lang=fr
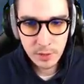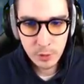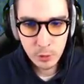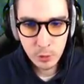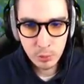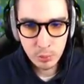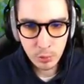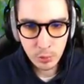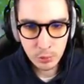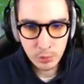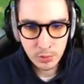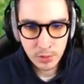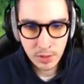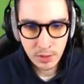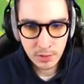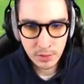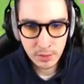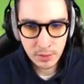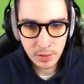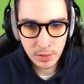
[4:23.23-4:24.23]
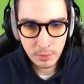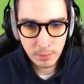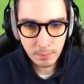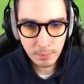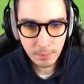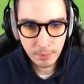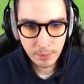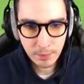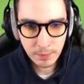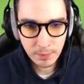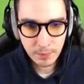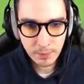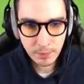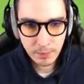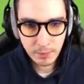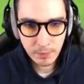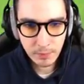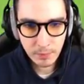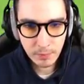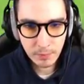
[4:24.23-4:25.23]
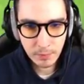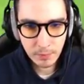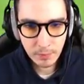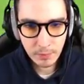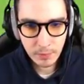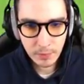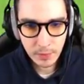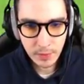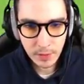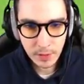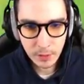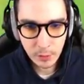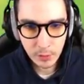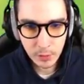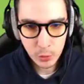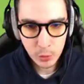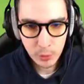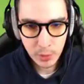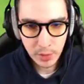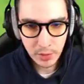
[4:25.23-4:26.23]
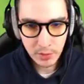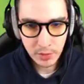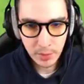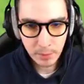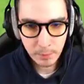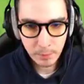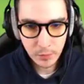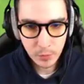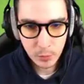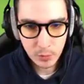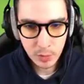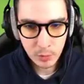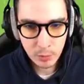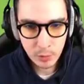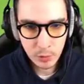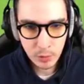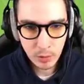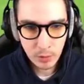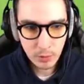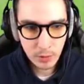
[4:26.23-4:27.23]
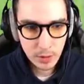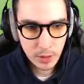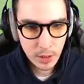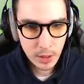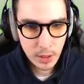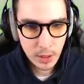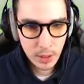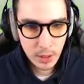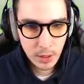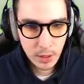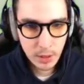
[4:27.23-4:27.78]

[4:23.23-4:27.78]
un petit E pour tout casser. Et on récupère ça, tout simplement.